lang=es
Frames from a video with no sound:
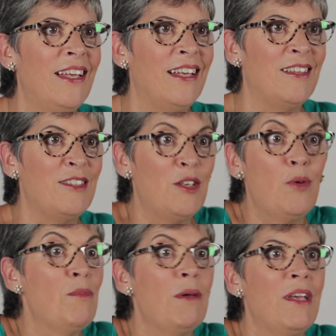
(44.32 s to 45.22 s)
Eh, de ser
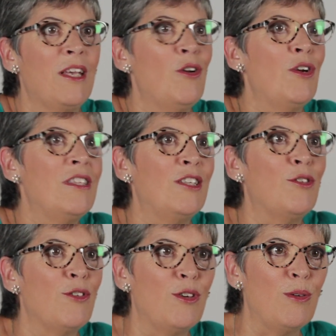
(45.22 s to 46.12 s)
un bebé que lo necesita
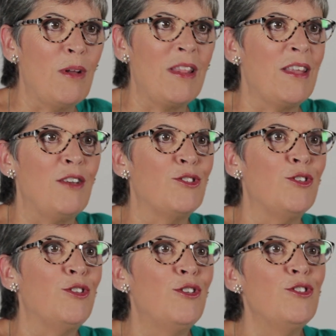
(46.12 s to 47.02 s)
todo hacia
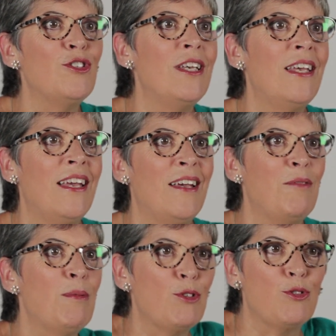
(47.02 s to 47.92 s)
nosotros. Eh,
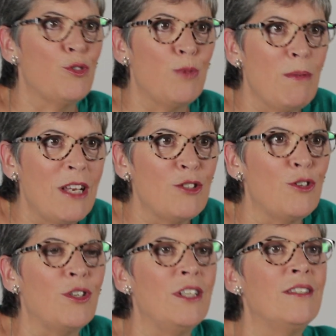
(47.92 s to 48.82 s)
vemos sus primeras
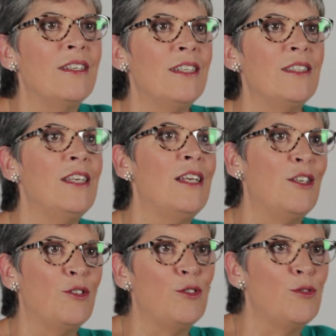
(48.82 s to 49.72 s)
sonrisas,
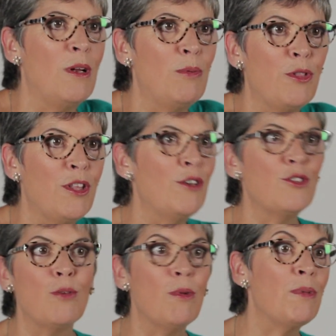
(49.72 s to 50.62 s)
sus
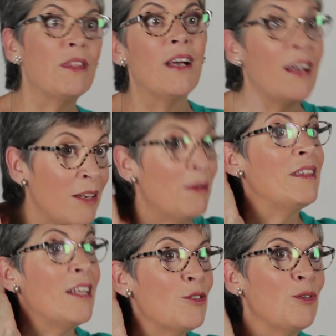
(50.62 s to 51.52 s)
balbuceos, cómo empieza a
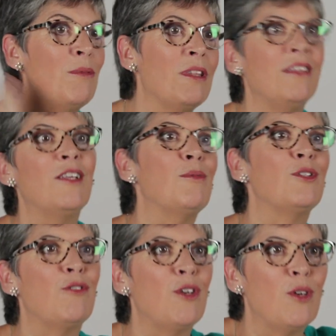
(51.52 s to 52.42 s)
levantar su cabecita como
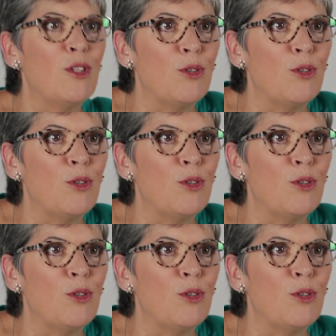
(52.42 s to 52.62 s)
si fuera una